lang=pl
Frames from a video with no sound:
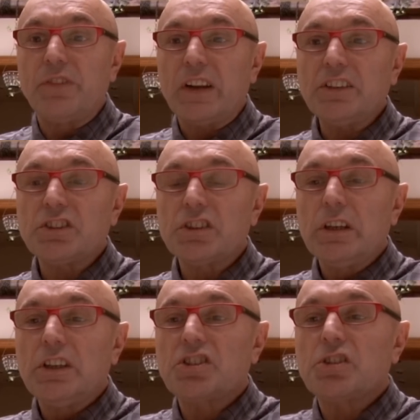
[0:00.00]
wręcz
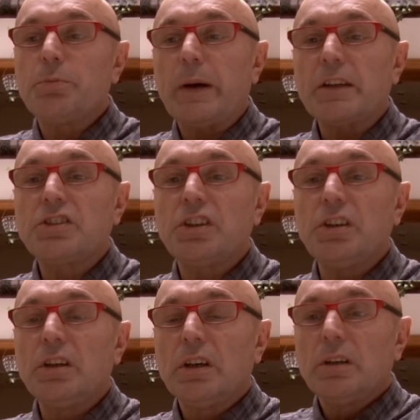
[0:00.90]
jeszcze
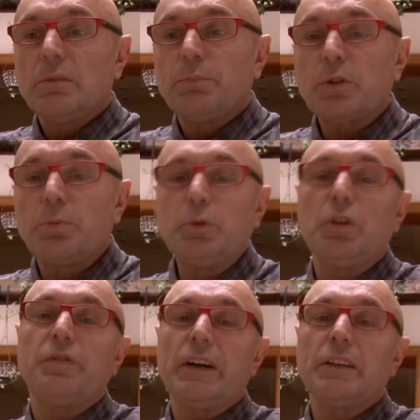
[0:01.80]
bardziej
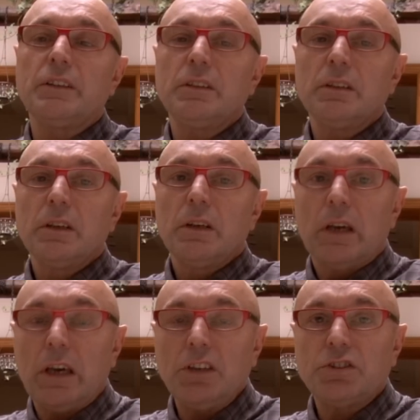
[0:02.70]
podbudowany
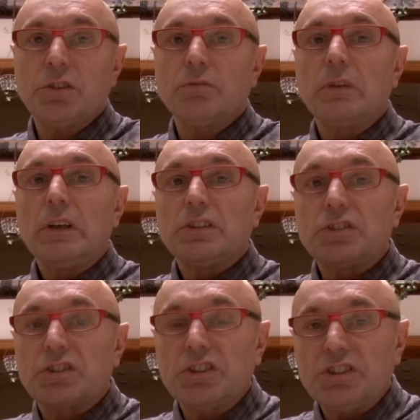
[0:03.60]
chęcią
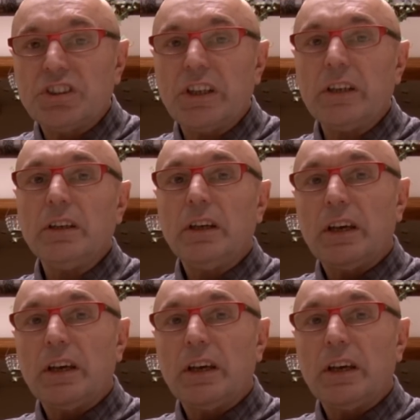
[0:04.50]
życia,